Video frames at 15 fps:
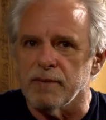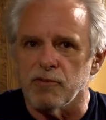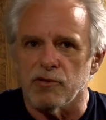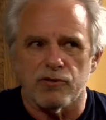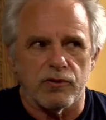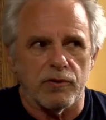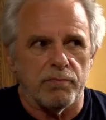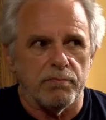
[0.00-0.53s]

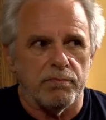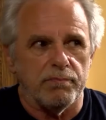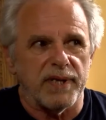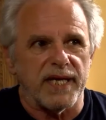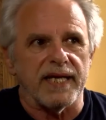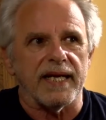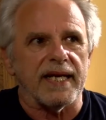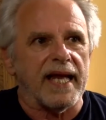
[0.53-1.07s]
molto
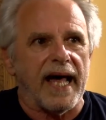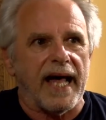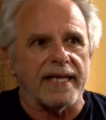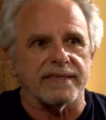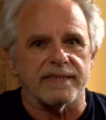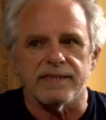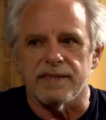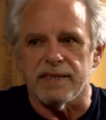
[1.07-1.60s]

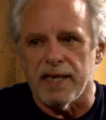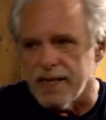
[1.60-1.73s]
brillanti,